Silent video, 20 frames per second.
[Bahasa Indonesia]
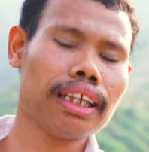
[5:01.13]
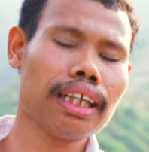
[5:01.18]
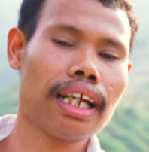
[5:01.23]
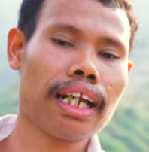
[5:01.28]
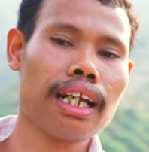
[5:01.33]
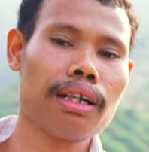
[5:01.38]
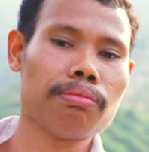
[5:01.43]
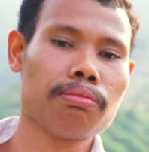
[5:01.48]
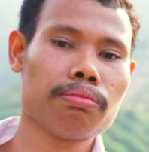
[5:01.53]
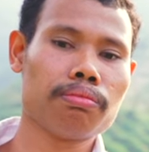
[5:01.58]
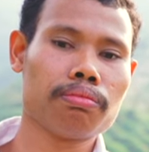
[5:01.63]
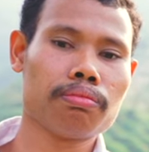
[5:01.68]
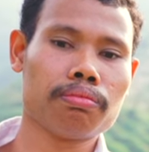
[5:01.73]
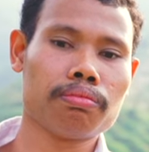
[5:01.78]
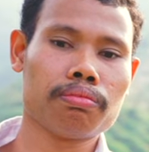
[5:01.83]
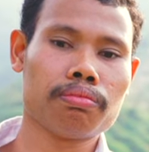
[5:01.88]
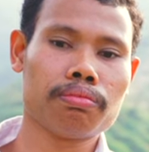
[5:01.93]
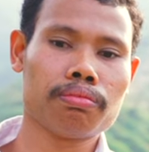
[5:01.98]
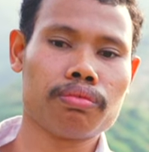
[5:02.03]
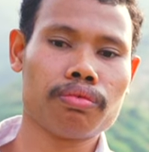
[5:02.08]

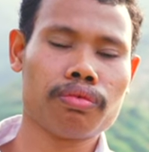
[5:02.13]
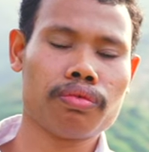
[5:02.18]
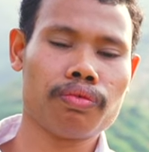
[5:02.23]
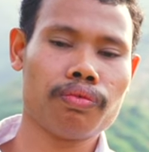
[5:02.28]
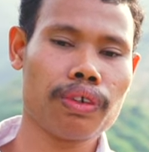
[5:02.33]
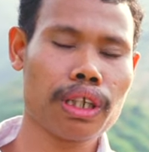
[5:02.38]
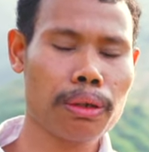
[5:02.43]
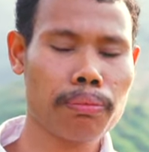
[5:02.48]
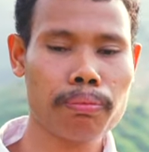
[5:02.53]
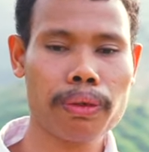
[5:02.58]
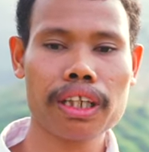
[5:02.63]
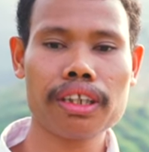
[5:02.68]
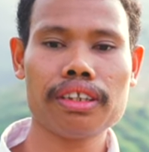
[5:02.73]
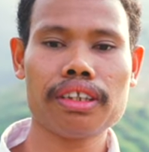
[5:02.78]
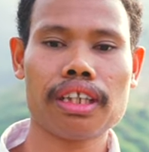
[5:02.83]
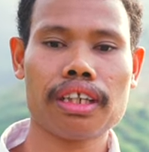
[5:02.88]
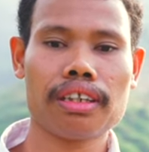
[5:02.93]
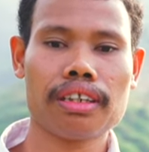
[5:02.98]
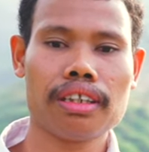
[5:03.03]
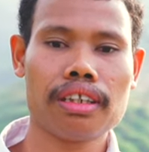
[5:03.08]
dalam
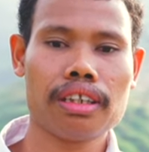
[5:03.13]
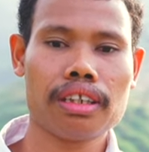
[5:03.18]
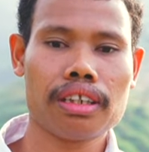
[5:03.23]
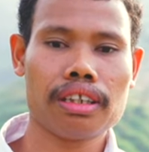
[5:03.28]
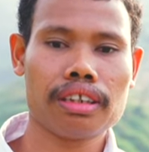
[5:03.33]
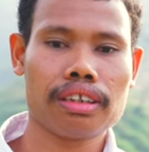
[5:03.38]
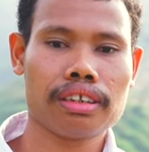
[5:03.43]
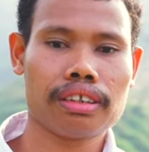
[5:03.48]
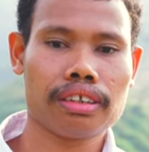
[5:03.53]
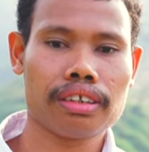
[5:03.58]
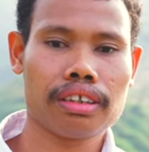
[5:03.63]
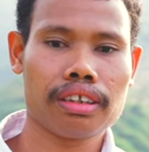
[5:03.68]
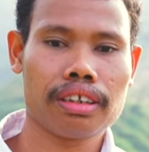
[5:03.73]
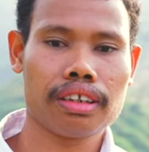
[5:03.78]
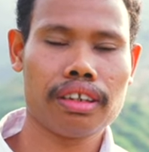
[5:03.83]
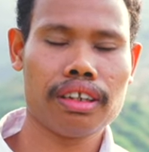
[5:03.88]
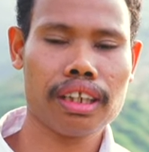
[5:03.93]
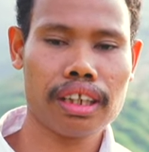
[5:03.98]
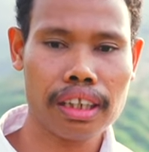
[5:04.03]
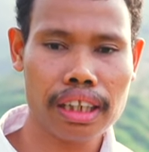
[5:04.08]
FirmanNya
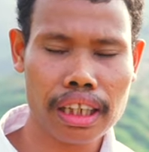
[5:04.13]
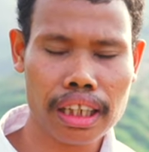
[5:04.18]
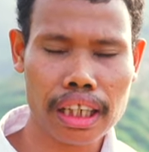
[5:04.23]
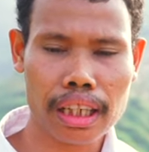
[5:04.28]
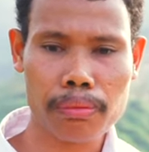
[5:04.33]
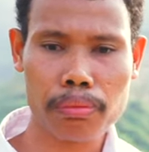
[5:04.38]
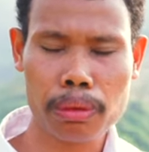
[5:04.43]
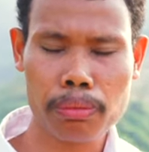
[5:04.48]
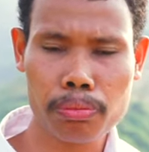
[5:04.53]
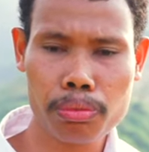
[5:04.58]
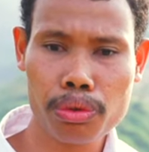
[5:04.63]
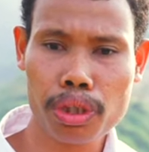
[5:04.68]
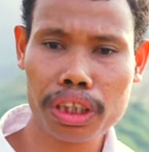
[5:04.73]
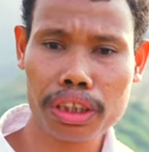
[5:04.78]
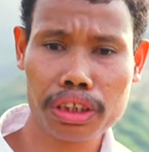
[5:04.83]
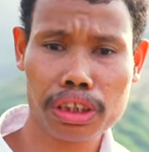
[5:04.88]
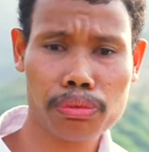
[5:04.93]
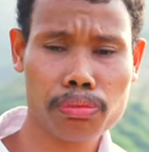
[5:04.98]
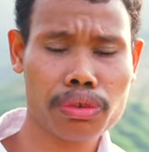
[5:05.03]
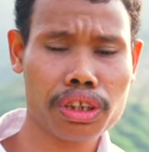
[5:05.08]
dia tinggal
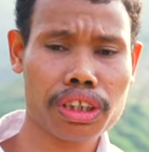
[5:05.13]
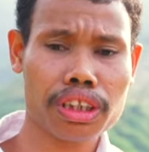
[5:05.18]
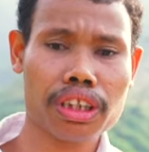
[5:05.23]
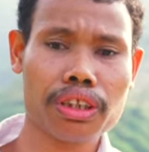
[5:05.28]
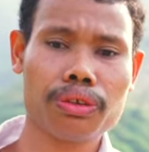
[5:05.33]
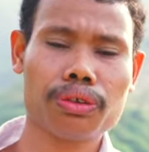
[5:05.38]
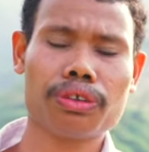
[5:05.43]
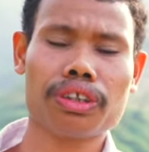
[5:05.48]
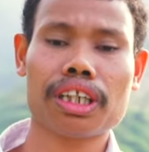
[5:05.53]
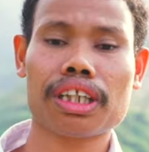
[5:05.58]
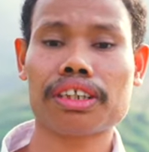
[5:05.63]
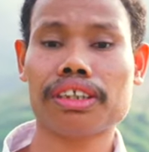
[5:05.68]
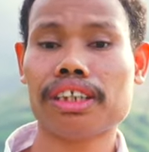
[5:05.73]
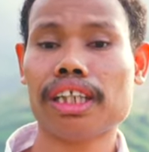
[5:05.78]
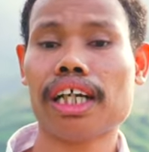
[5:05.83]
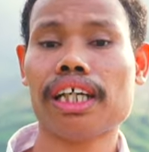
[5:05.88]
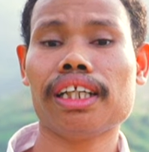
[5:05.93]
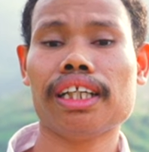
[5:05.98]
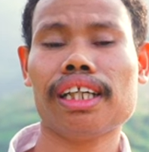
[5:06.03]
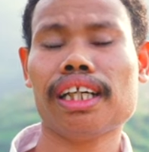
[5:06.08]
membuat semua itu
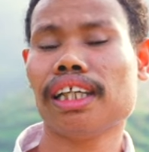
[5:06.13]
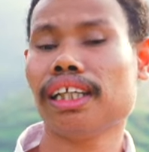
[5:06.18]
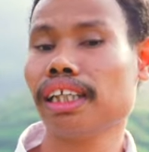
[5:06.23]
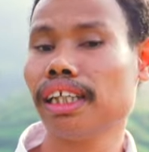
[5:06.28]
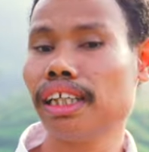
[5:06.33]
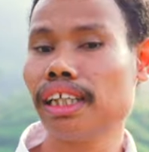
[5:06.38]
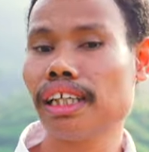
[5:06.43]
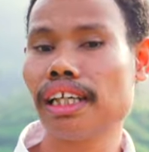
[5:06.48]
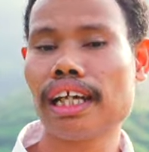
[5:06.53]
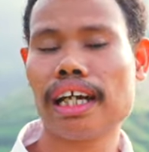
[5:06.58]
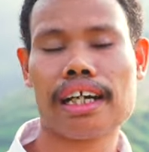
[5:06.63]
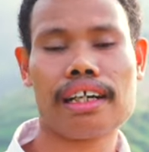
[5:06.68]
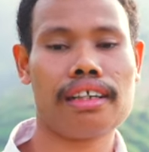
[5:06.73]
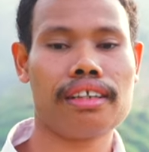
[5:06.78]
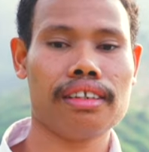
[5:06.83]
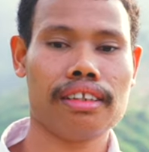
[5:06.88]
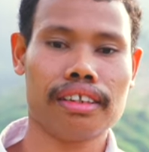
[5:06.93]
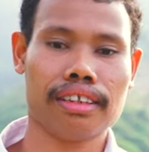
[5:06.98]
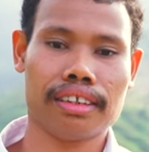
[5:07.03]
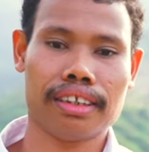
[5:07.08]
terjadi dan indah.
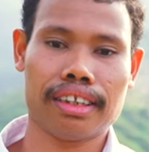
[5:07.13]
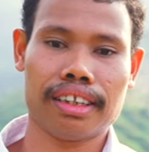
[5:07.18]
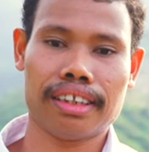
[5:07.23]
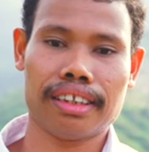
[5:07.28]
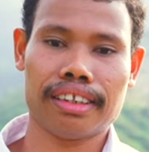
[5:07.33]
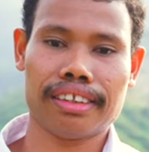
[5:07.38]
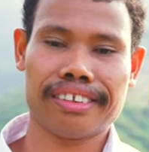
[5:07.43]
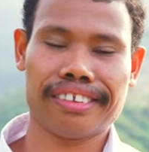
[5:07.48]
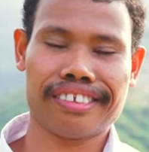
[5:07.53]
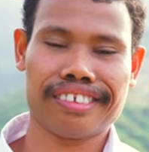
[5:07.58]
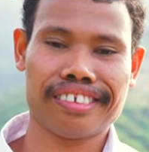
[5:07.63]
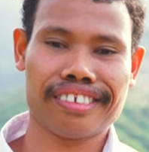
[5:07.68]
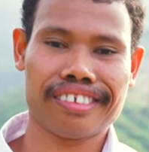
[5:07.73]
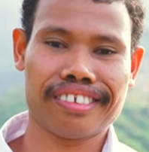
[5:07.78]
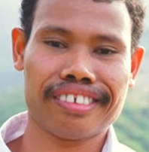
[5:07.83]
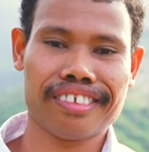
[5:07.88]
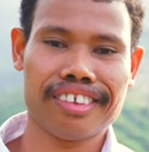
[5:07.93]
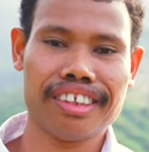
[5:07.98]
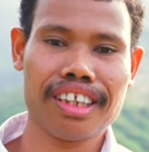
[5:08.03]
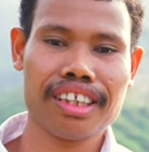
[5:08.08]

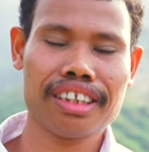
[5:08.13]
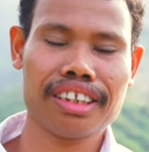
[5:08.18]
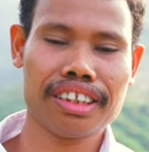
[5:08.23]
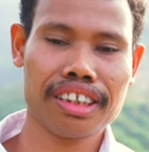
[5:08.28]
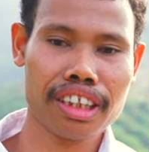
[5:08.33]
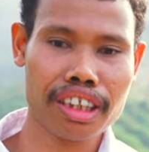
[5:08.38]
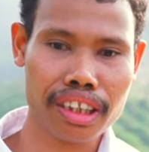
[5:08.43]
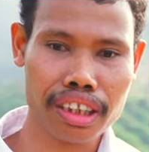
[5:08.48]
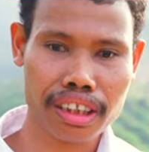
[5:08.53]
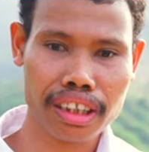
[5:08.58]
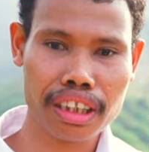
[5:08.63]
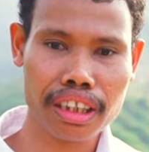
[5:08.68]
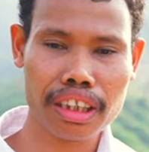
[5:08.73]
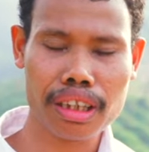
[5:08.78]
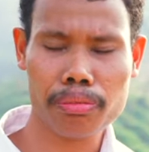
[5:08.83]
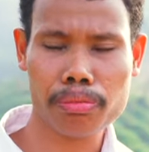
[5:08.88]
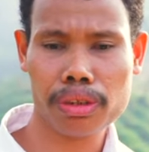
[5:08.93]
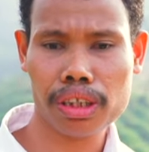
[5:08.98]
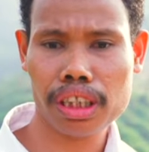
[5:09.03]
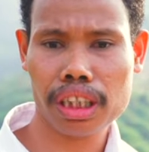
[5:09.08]
Ya, jika
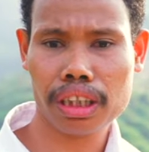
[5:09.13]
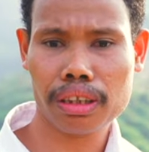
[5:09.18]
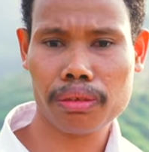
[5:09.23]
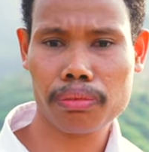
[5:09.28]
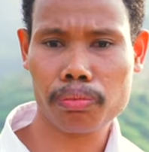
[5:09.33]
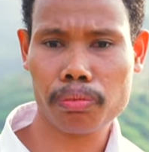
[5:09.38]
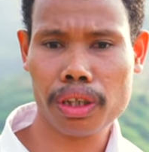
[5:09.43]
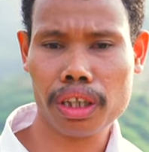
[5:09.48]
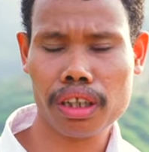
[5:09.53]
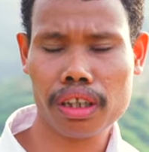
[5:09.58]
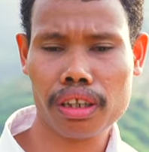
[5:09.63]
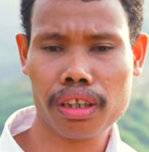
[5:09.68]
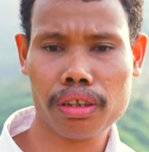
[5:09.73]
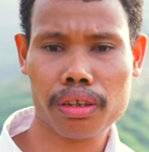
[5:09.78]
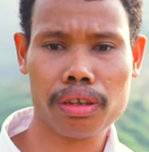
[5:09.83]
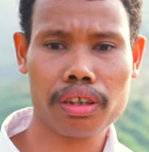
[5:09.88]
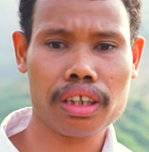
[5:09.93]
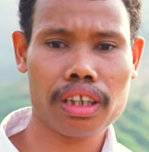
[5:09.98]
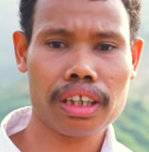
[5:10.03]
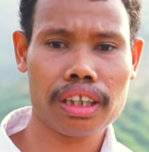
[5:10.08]
kita melihat
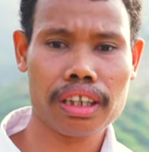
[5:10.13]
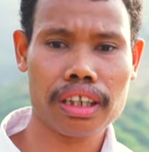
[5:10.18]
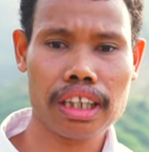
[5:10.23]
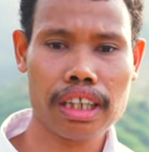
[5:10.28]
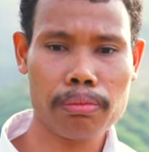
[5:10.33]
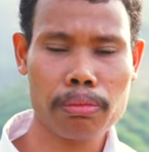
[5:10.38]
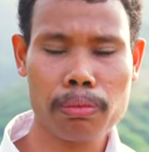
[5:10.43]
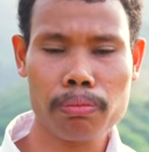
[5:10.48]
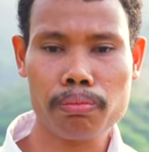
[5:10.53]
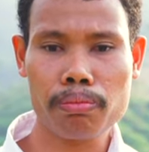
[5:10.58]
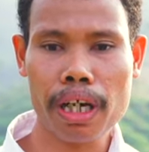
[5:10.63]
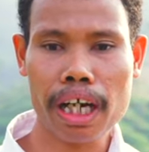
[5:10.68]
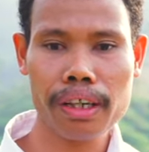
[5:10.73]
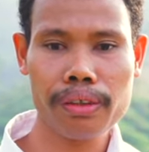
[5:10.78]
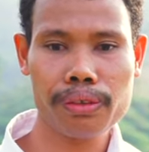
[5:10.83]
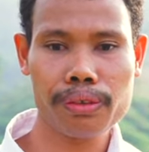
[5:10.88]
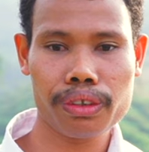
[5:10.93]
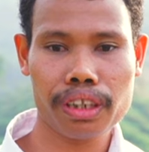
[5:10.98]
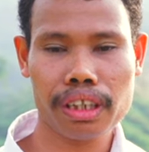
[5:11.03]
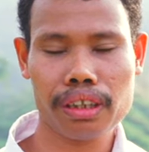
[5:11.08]
pada dia
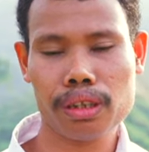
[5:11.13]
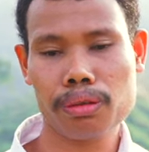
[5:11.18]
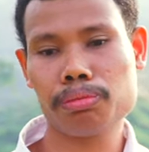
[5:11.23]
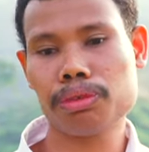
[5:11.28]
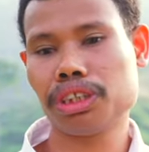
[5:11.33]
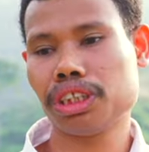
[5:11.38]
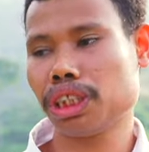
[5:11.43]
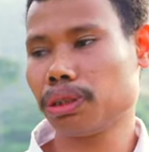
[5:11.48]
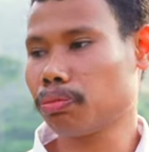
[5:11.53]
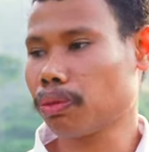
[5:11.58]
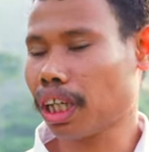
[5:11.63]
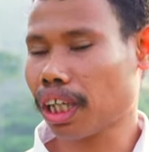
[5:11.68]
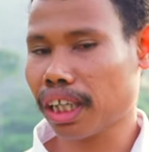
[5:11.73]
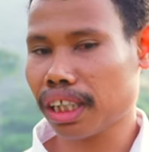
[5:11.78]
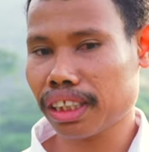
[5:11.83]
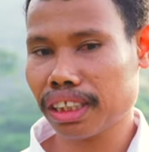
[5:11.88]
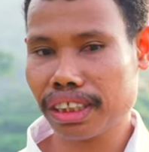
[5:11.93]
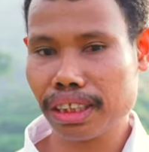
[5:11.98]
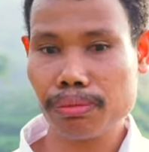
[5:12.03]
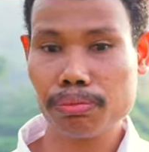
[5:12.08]
membangun atau
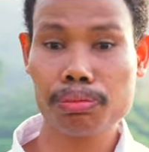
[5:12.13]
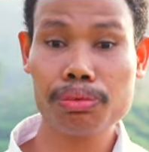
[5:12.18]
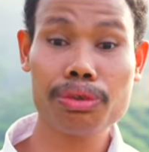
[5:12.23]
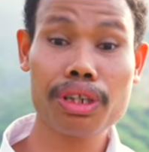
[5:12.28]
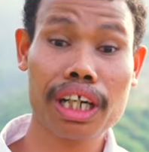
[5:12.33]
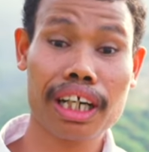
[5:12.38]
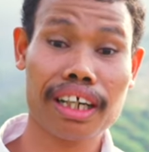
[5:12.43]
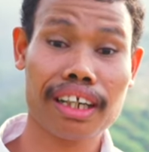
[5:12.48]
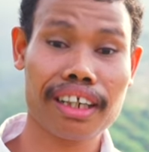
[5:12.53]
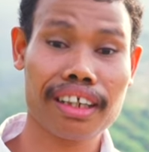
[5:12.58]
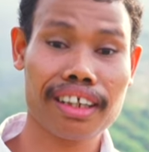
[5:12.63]
menciptakan sebuah